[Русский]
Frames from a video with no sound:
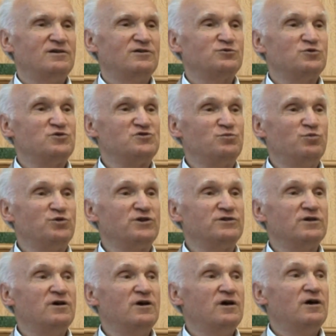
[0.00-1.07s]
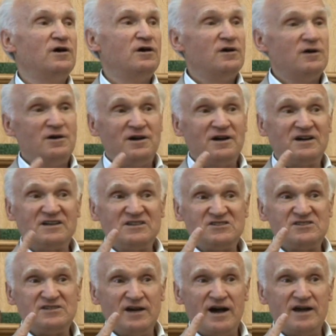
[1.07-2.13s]
То есть будет
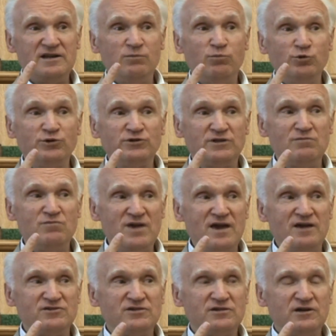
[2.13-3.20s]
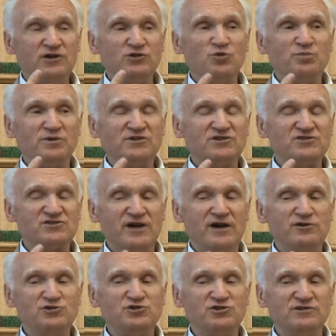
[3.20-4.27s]
христиане будут иметь эту
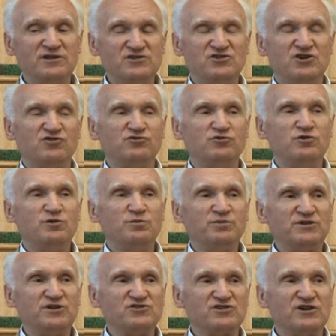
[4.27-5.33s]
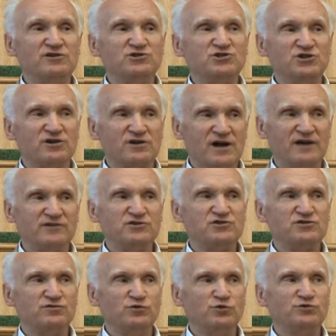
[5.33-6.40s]
потрясающую надежду и потрясающую
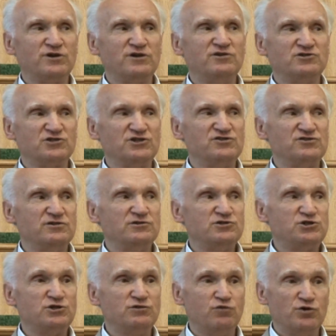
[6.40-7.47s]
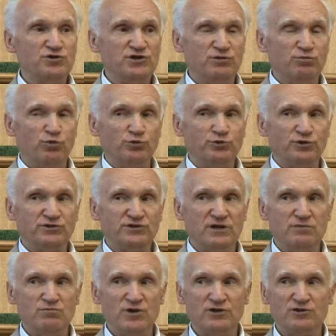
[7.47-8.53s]
радость внутренней жизни, чего не будут
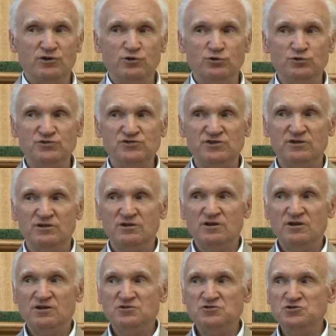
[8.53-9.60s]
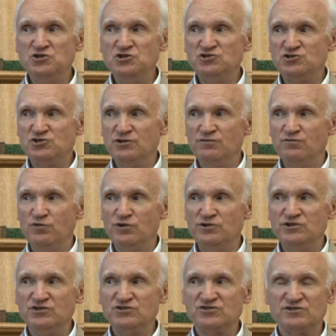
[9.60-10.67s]
иметь люди, ничего
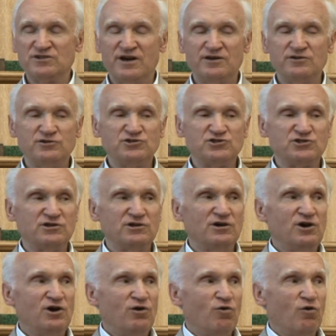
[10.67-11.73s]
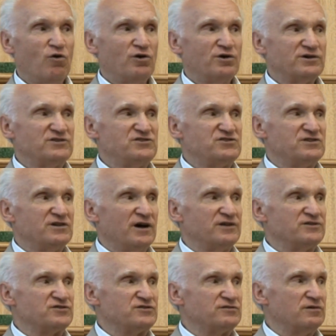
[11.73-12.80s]
не знающие о
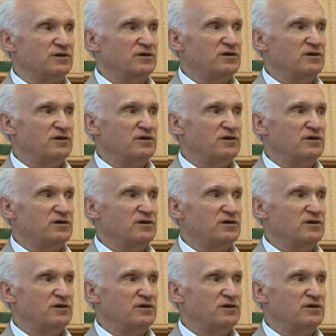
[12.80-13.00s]
христианстве.